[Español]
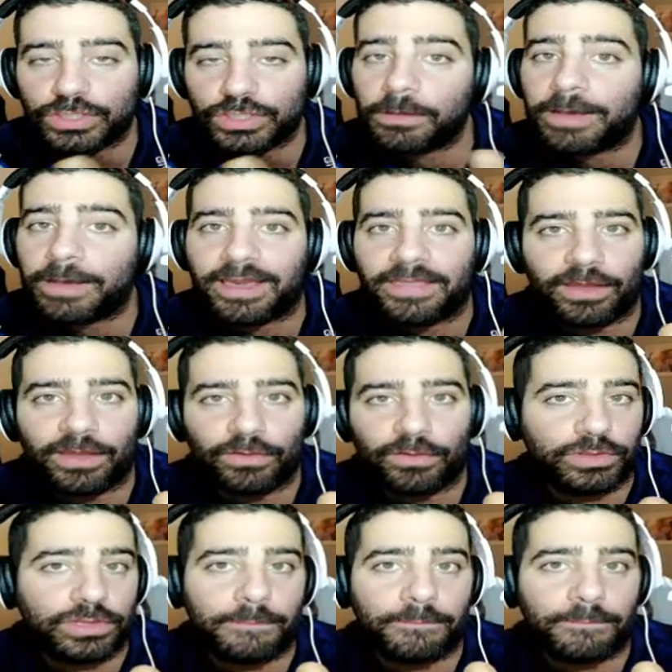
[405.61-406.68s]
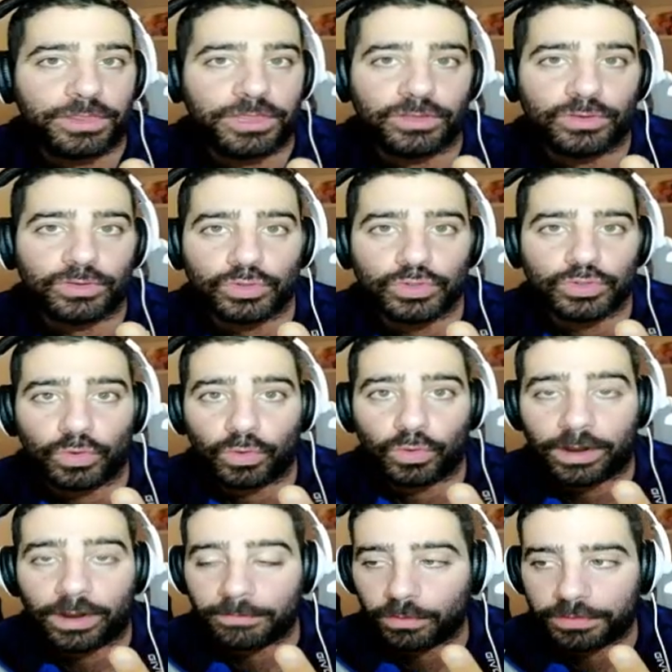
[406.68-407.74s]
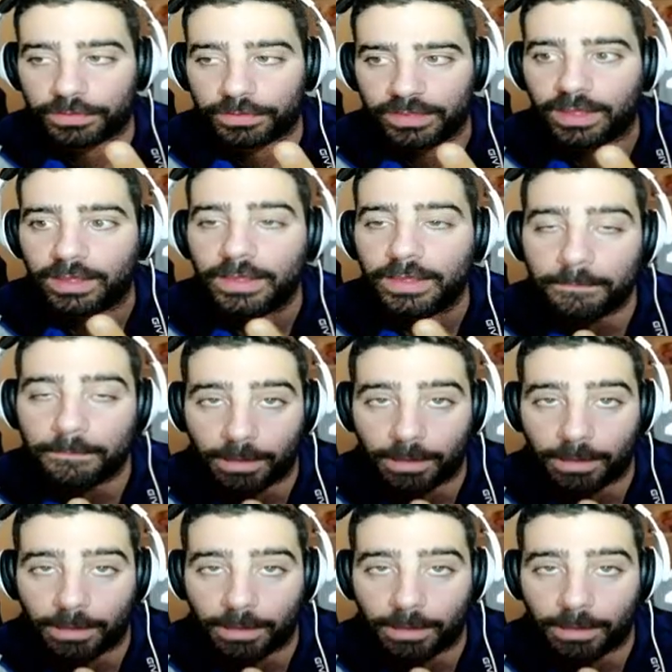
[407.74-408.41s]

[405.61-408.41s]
se me va a quedar en un 10% solo la velocidad.